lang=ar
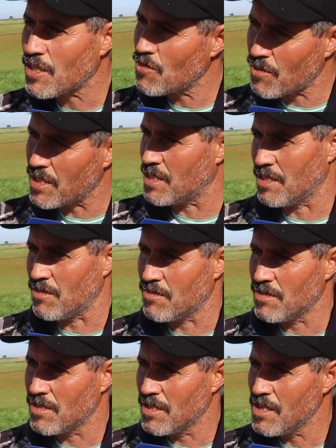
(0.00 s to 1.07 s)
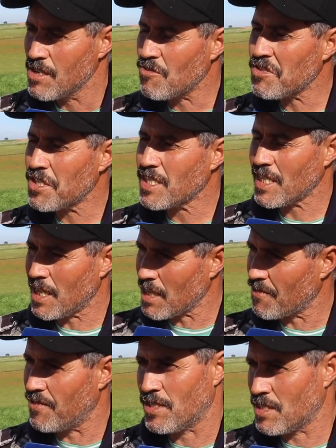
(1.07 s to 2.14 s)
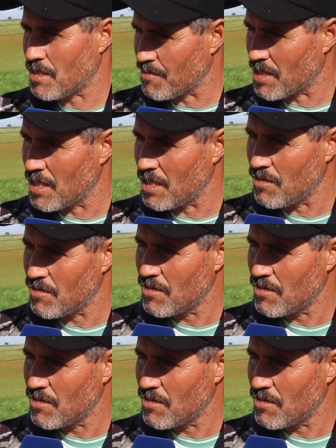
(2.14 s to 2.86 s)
شنو كيديروا كلشي تحرك في الجسم ديالو